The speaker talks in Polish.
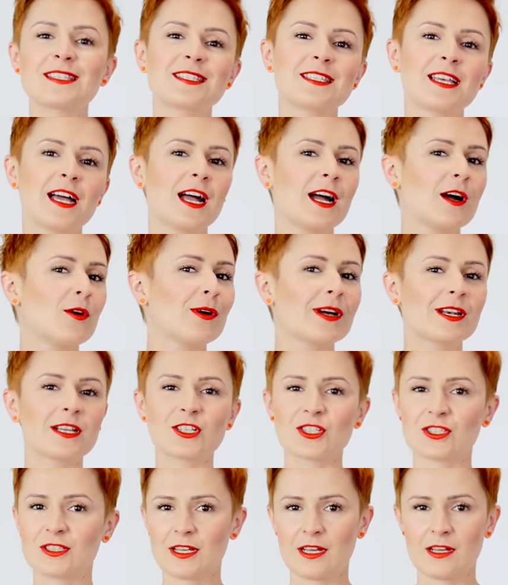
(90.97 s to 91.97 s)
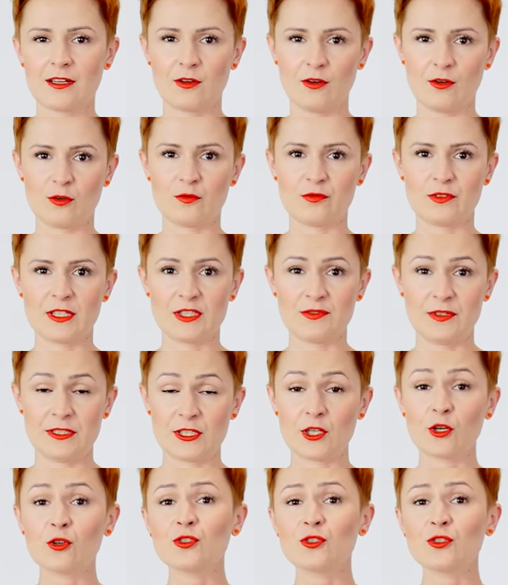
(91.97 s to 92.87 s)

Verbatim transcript: cała reszta kolorów na świecie.